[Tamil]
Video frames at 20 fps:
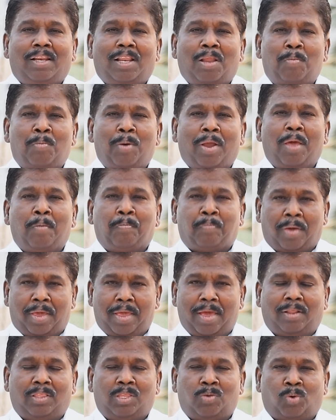நம்முடைய
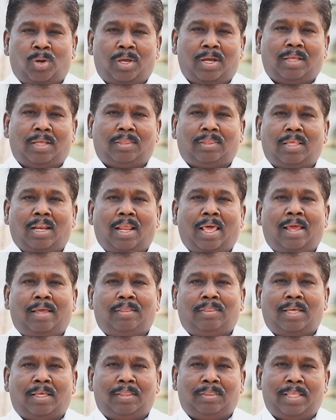பெயர் இந்த உலகத்திலே
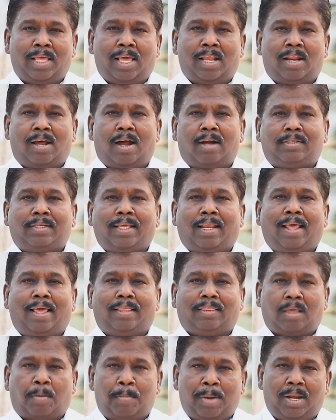இந்த இந்திய நாட்டிலே
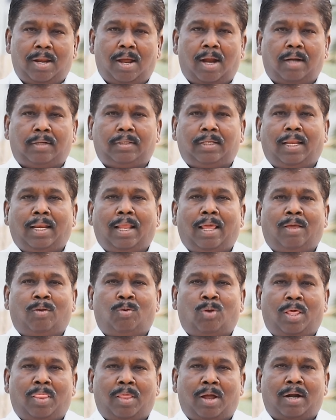தமிழ்நாட்டிலே
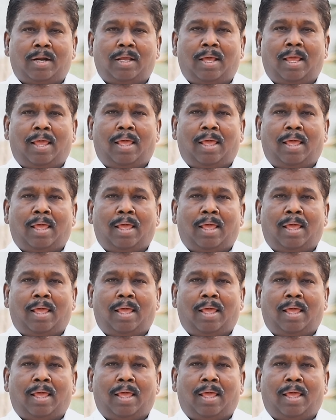உள்ளதான